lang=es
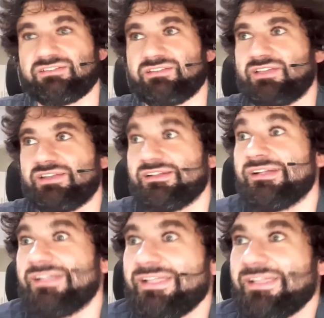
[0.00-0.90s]
Es decir,
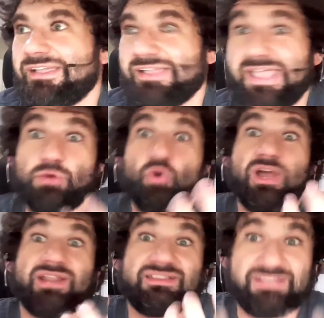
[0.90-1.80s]
eh, en
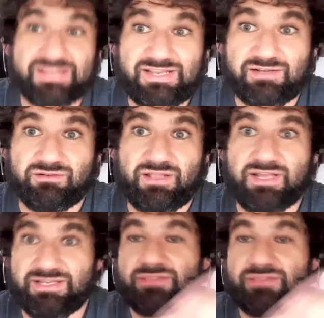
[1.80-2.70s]
lugar de ser él
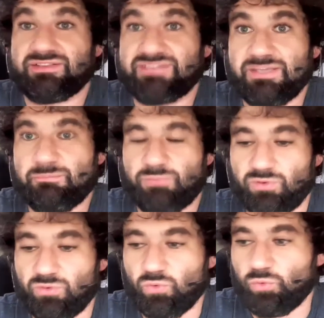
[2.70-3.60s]
el que hace
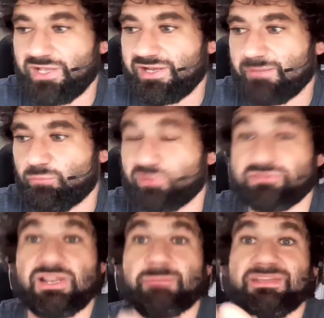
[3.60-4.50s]
tiempo hubiera
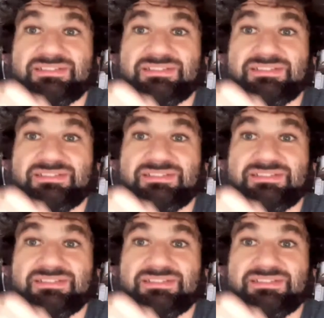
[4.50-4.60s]
puesto en la